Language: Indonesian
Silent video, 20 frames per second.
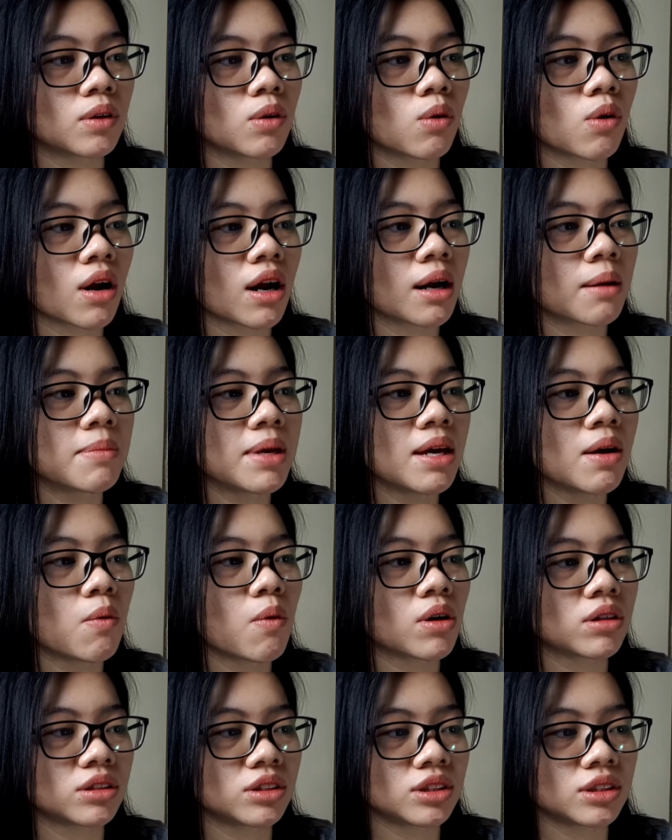kurang lebih
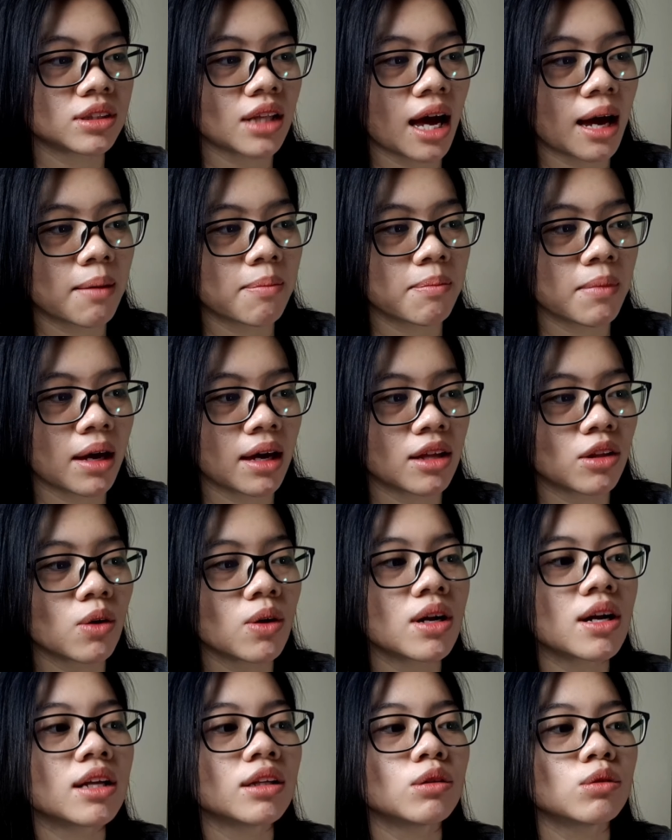watch time-nya
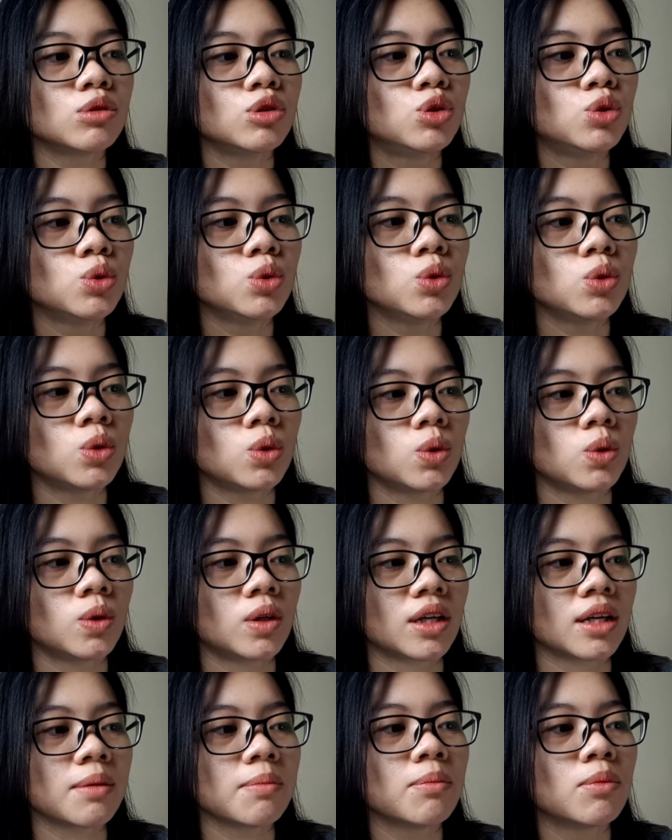itu adalah
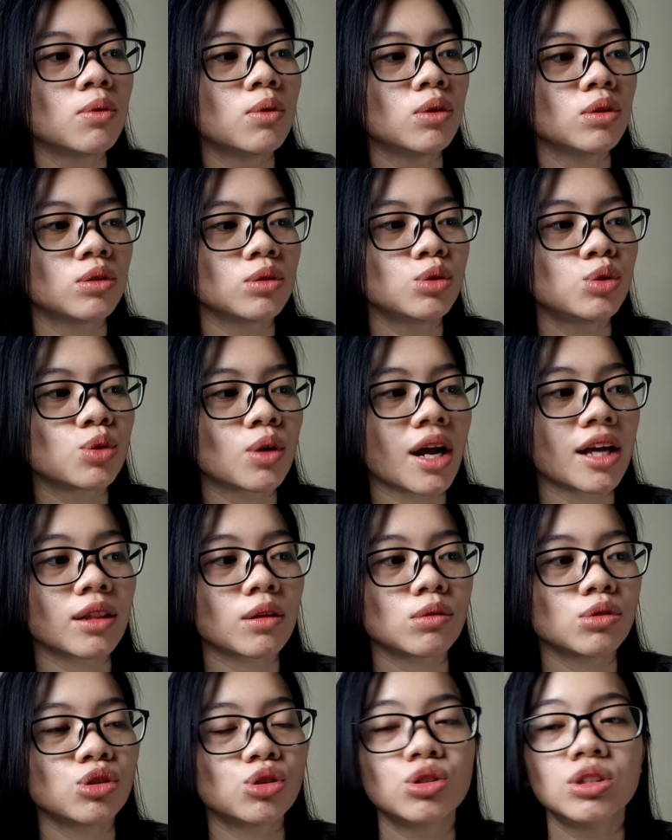7.700
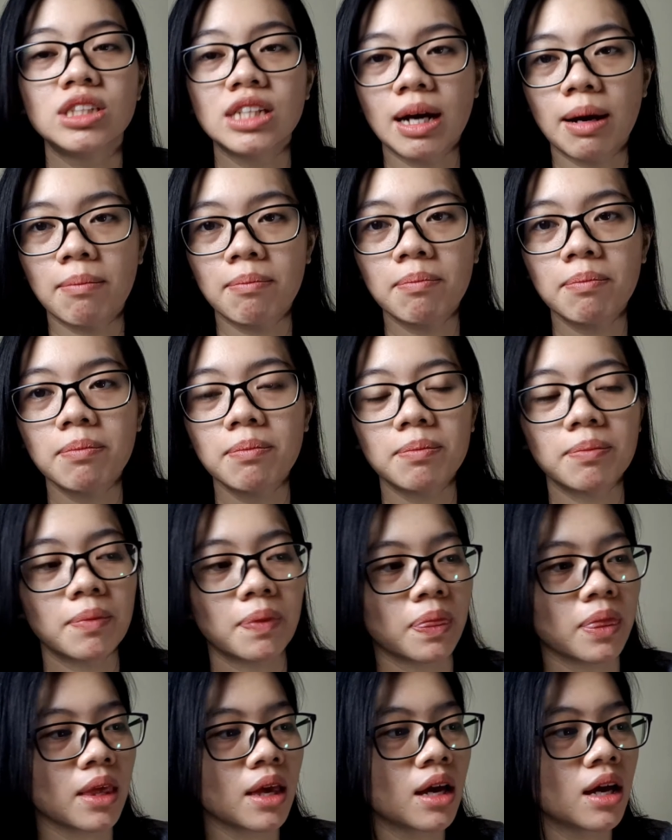jam
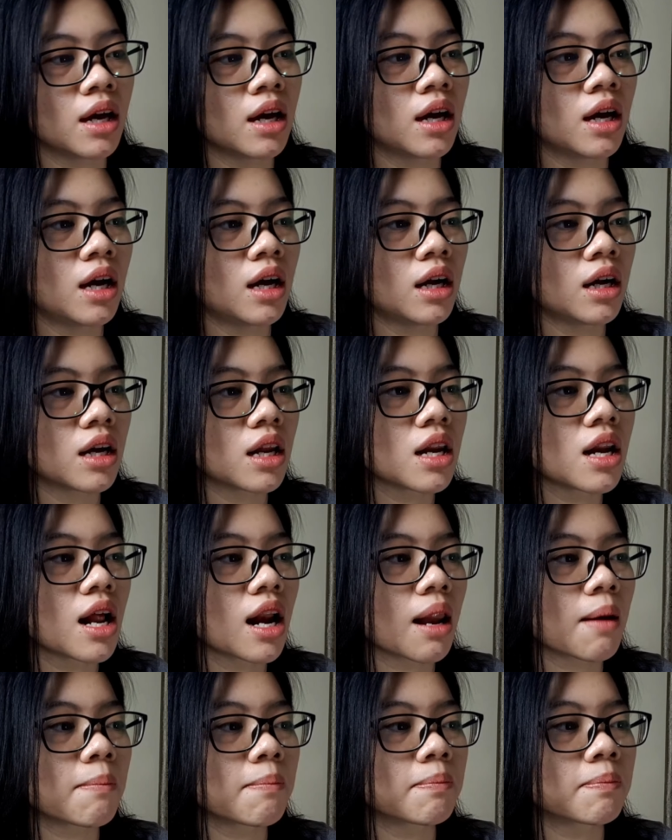di
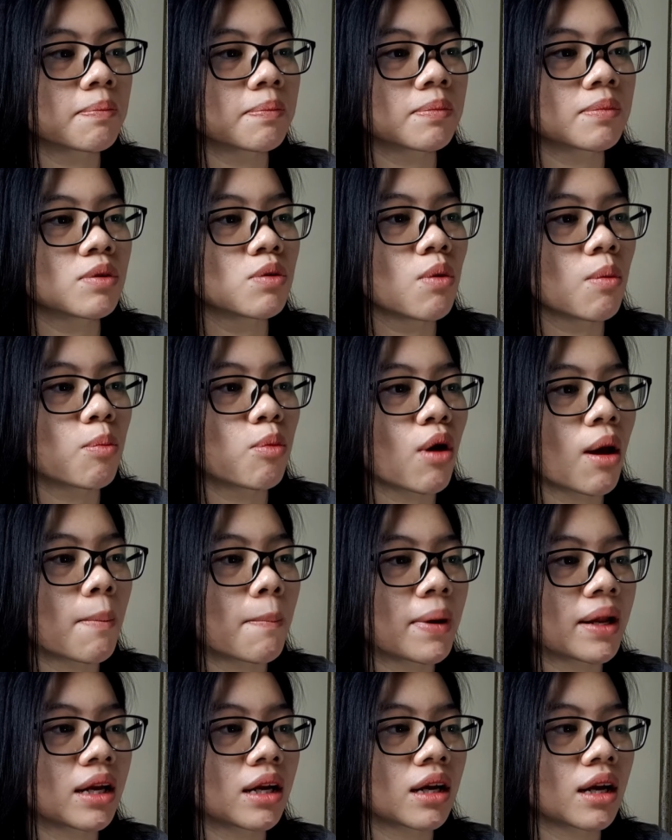dalam
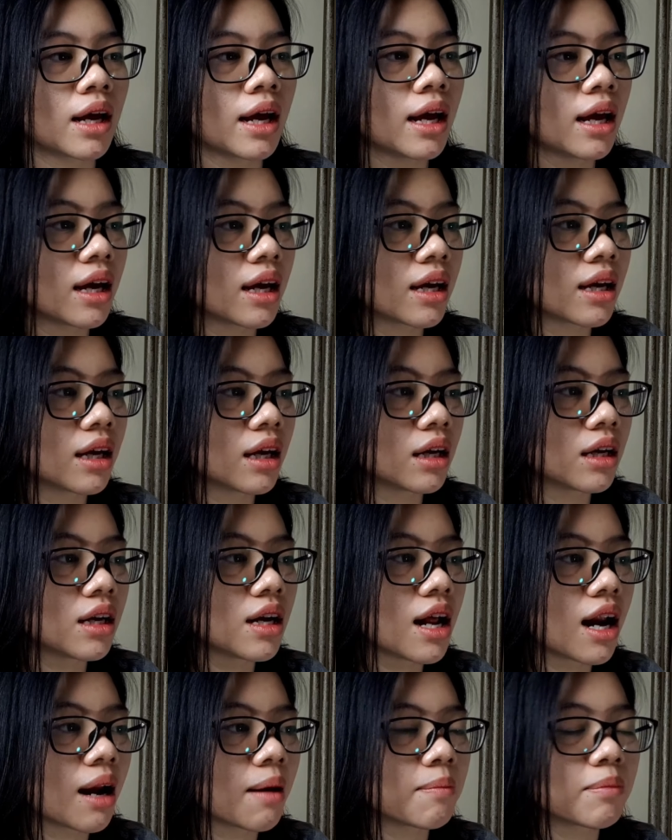28 eh
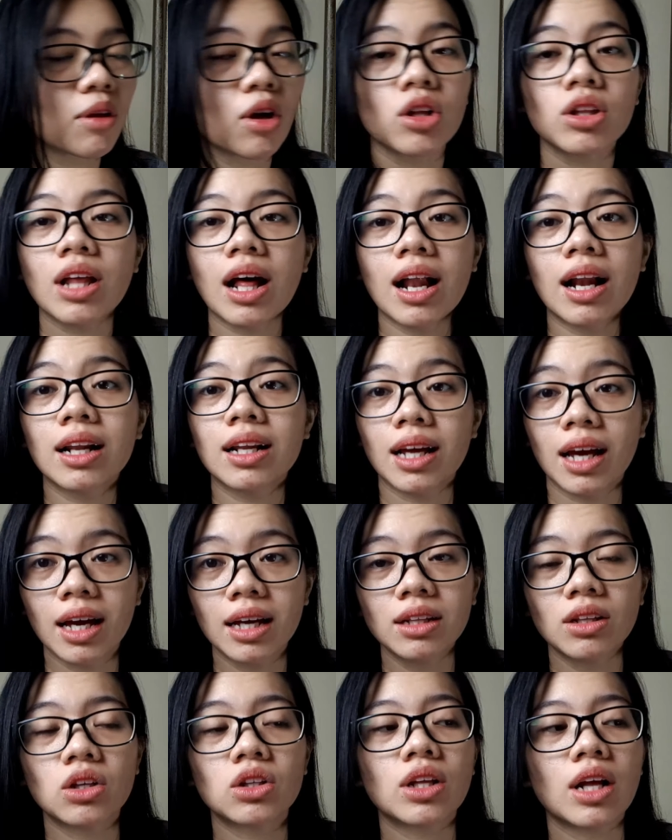di dalam
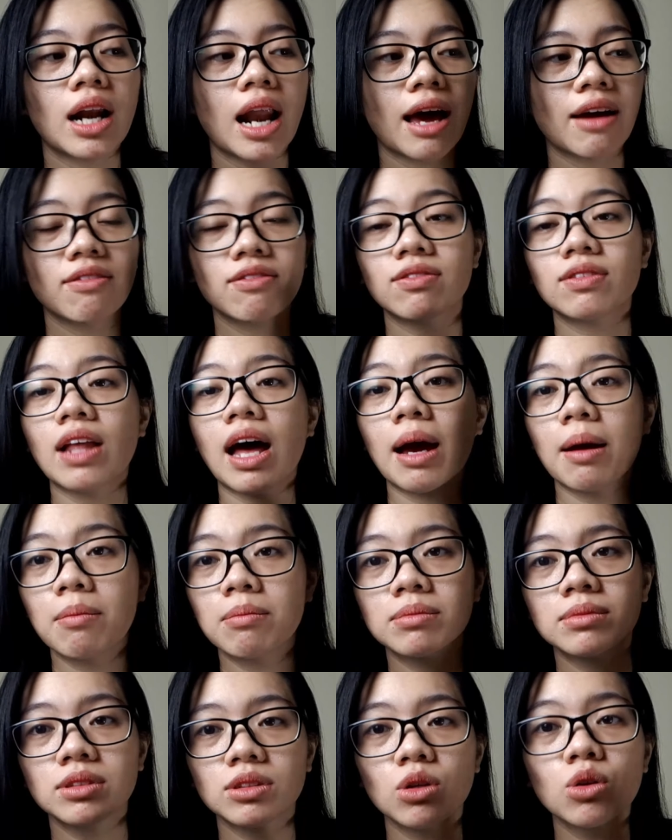totalnya, total
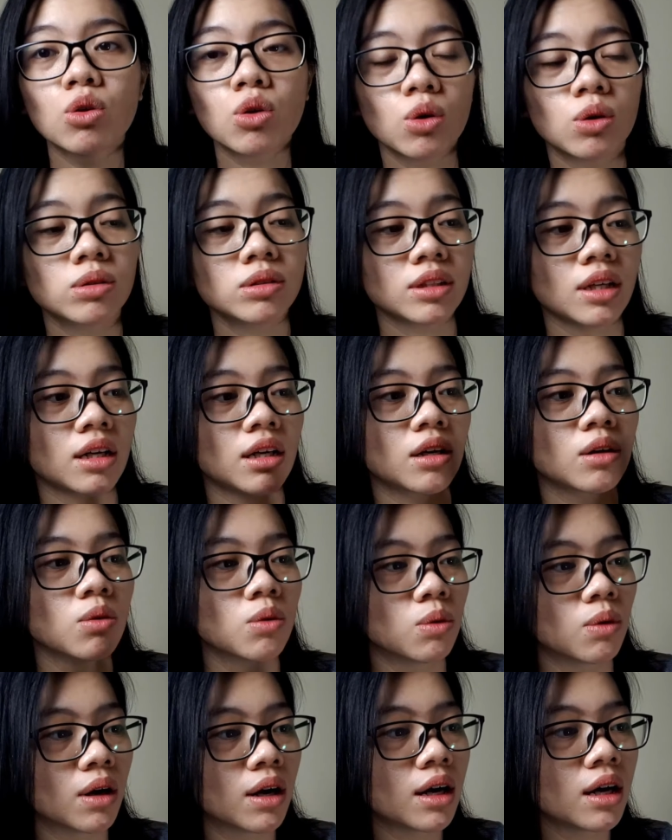lifetime seluruh channel
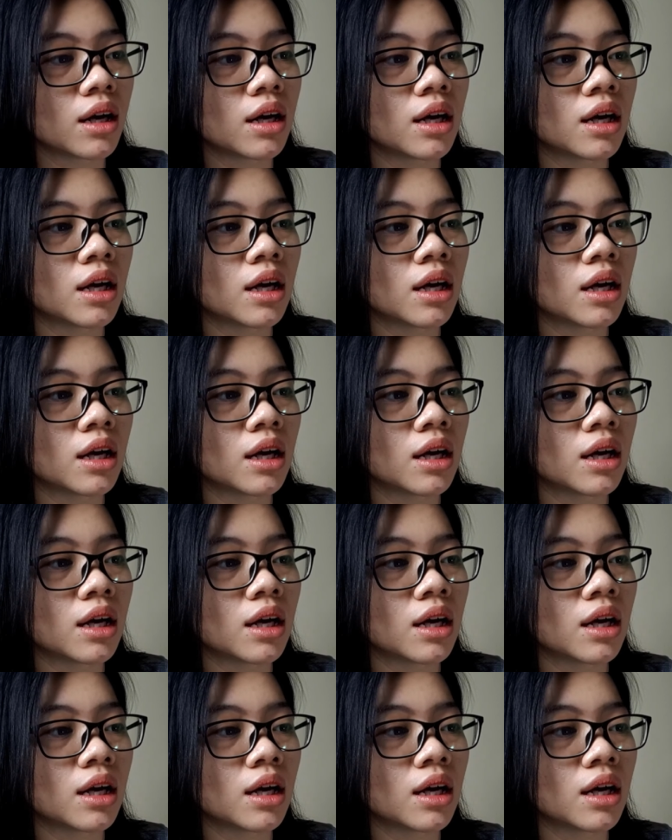gue.